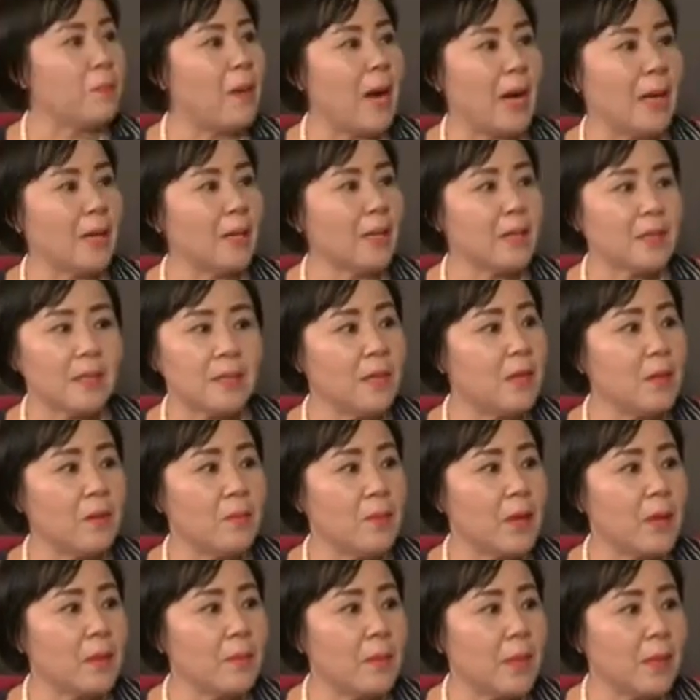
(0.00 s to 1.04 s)
bán ở cả chợ
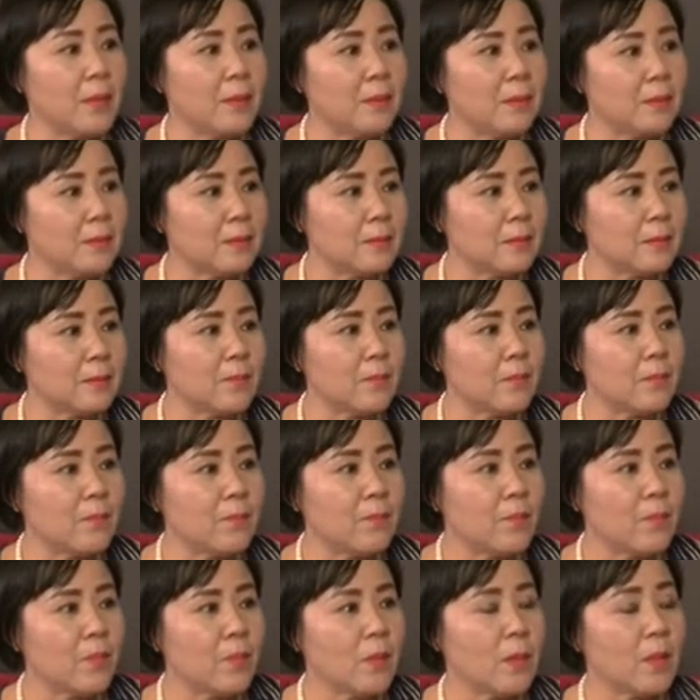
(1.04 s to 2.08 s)
không ai bán được
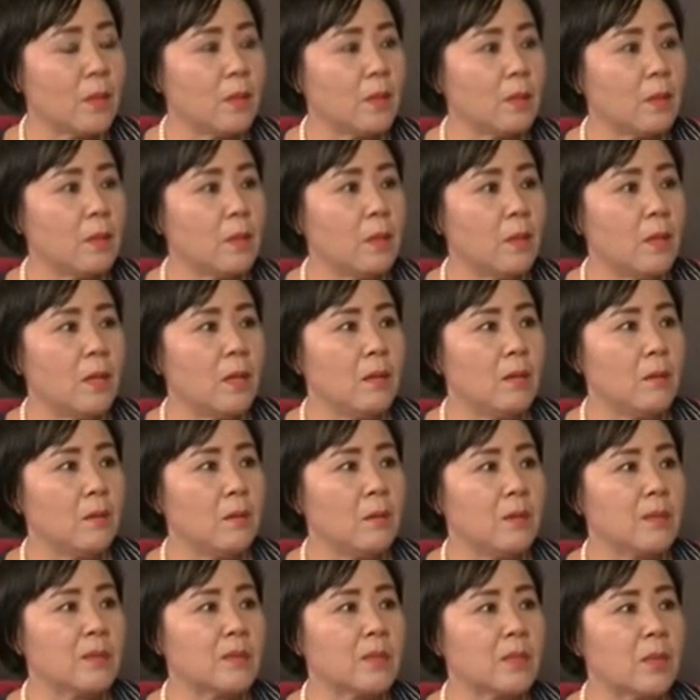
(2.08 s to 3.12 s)
thế là
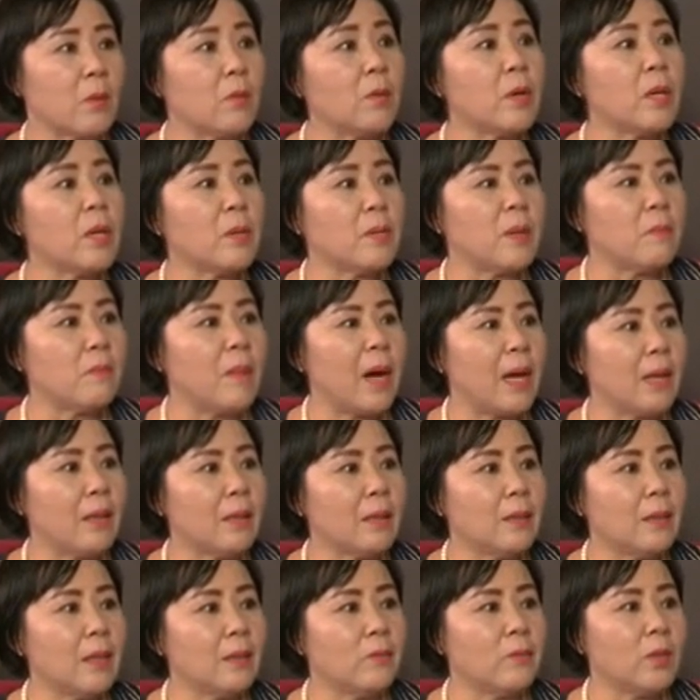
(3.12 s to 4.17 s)
uh, sau khi mình bán
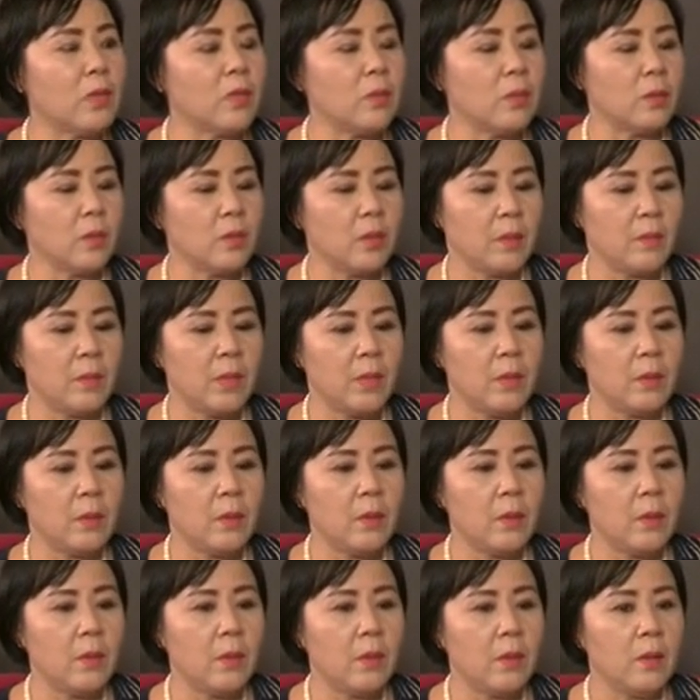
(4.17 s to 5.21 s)
được lên vậy rồi là bắt đầu
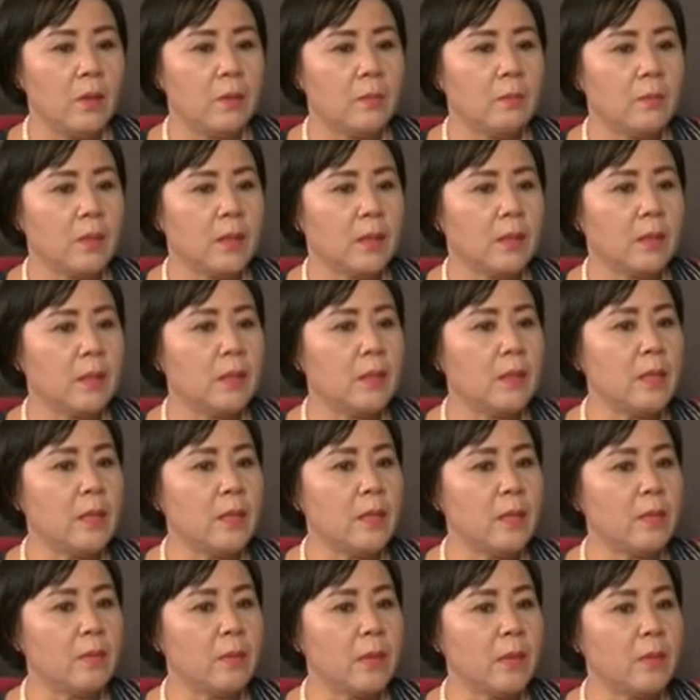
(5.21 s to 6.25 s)
mình nghĩ
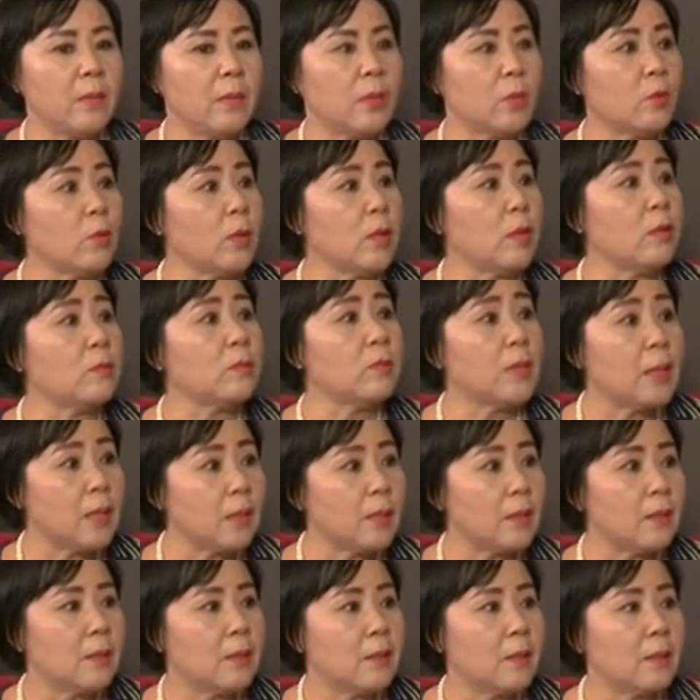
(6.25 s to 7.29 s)
đến là bắt đầu phải thuê công
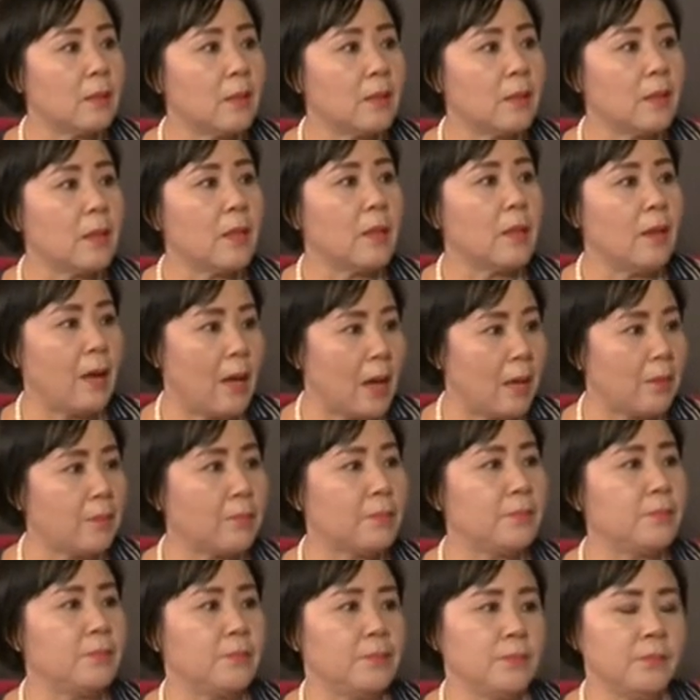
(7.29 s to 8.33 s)
nhân để làm
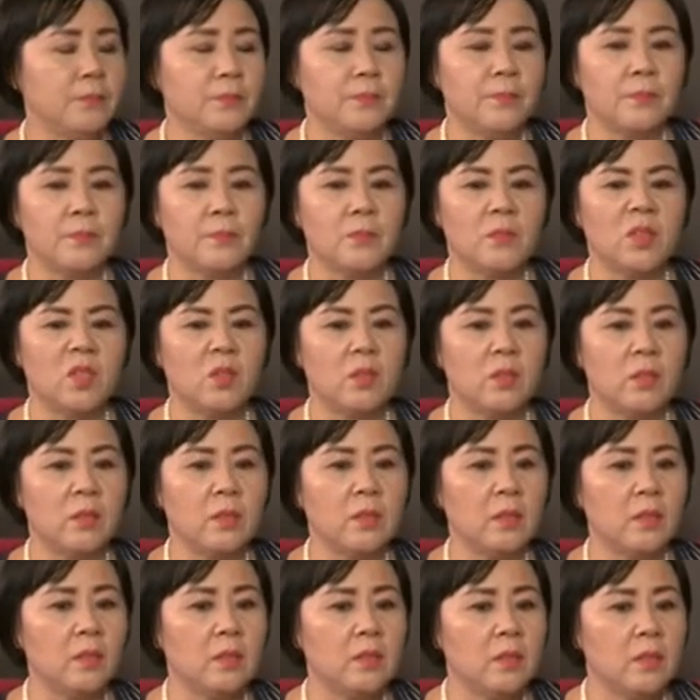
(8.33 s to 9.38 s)

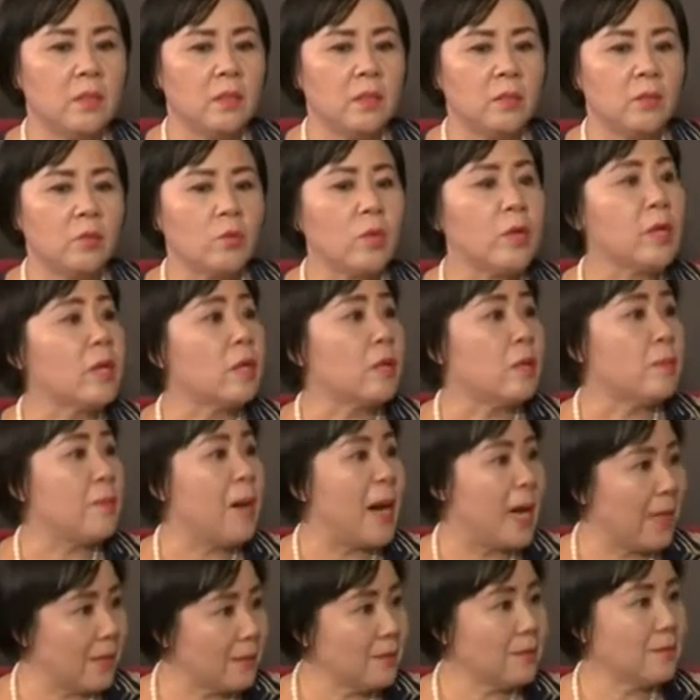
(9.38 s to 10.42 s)
rồi thuê người
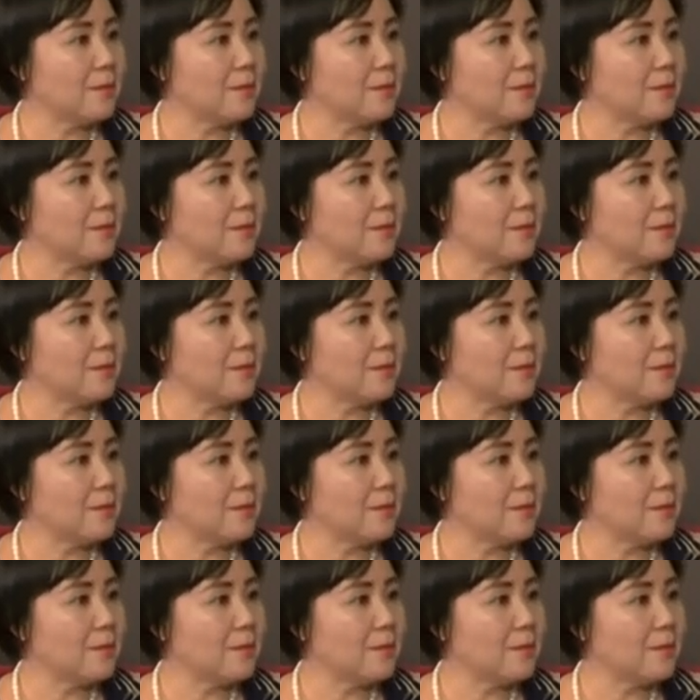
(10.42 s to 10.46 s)
bán